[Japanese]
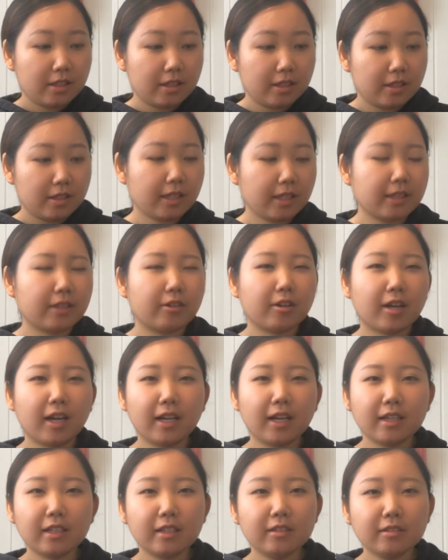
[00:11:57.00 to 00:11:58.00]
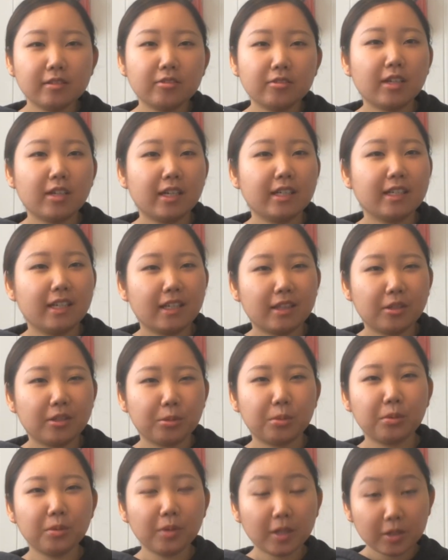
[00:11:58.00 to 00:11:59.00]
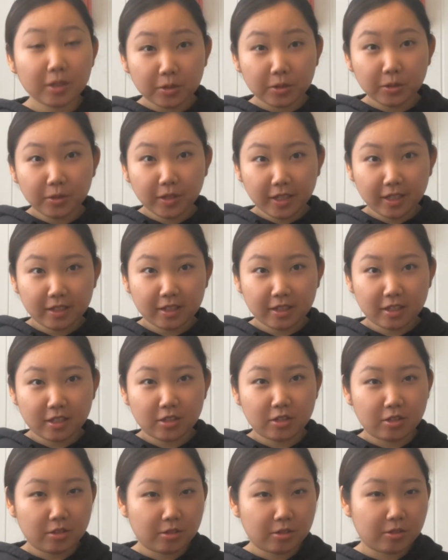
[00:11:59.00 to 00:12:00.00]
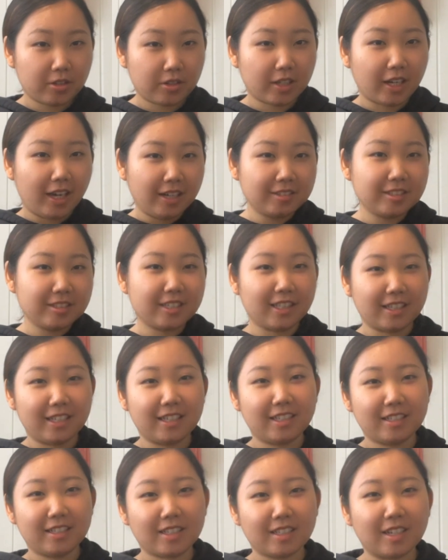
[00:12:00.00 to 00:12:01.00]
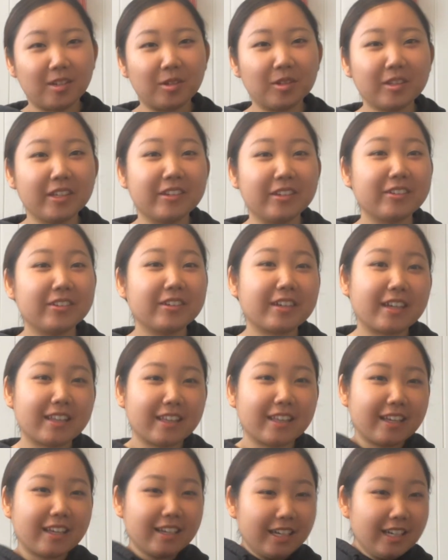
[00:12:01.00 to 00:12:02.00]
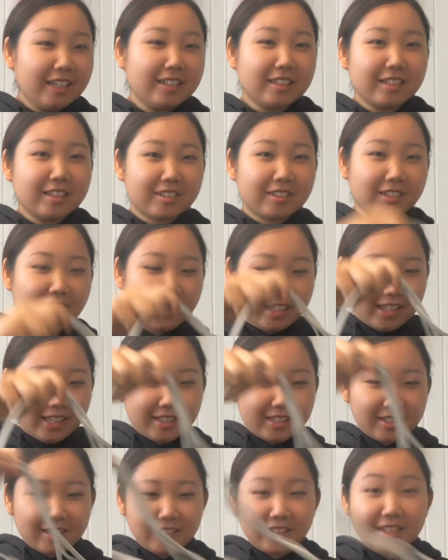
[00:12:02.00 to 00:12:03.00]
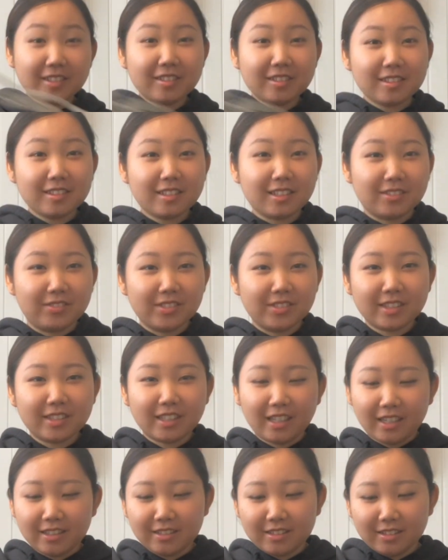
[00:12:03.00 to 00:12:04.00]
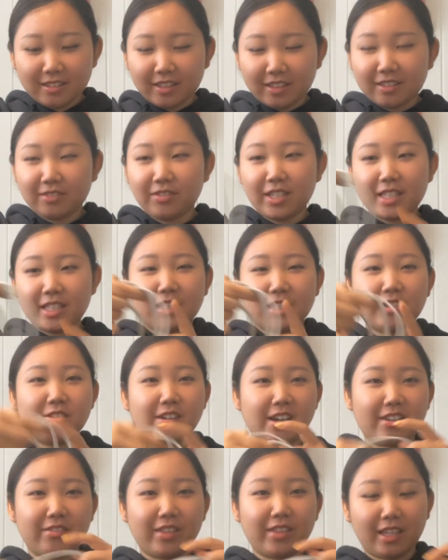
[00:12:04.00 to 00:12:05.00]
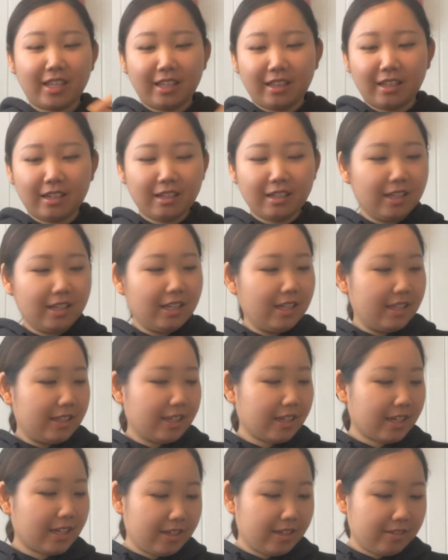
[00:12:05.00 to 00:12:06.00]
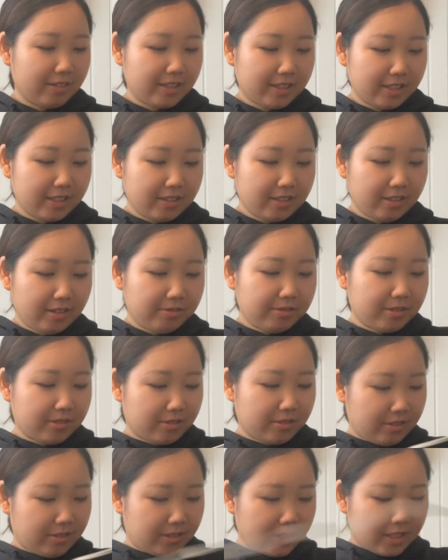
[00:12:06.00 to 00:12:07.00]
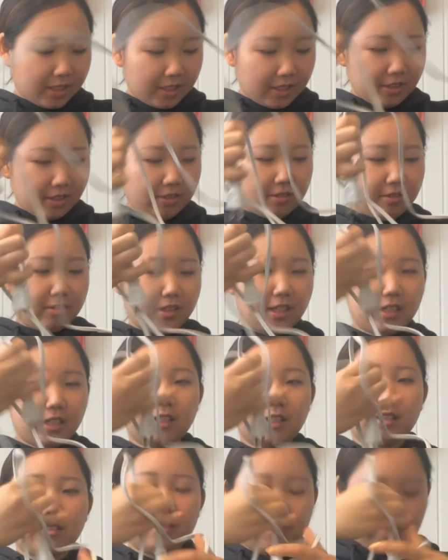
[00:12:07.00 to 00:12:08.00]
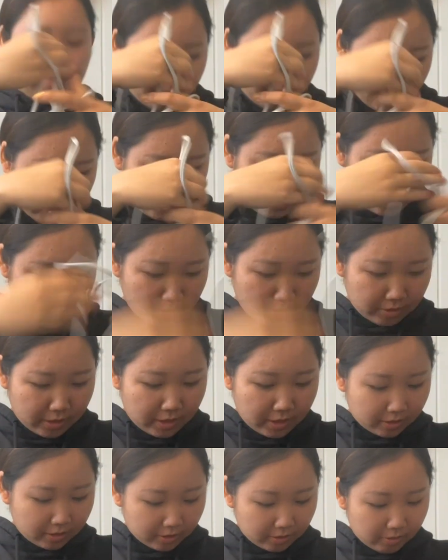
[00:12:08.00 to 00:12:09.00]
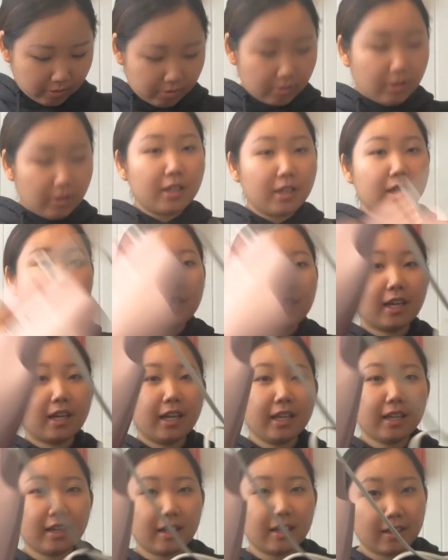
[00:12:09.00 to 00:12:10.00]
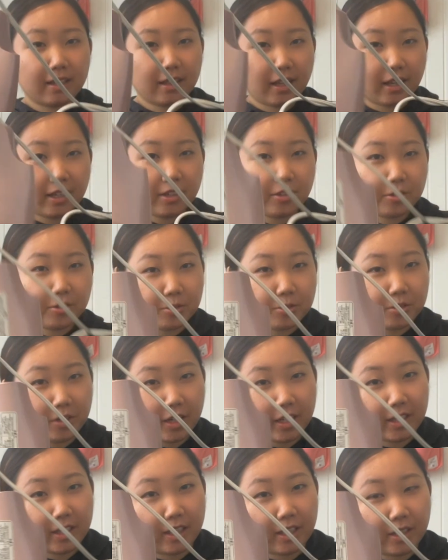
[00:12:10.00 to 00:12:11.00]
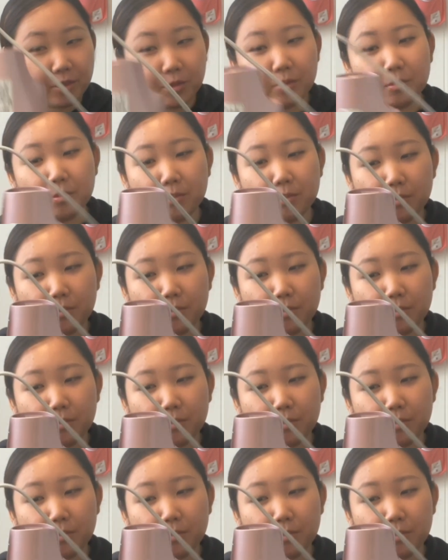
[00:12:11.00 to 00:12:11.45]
なんだろう借りるドライヤーって風圧弱かったりするがあるじゃないですかホテルとかでドライヤーついてるって思ったら風圧めっちゃ弱いみたいなだから私はもうこの信用できるパナソニックの海外対応ドライヤーを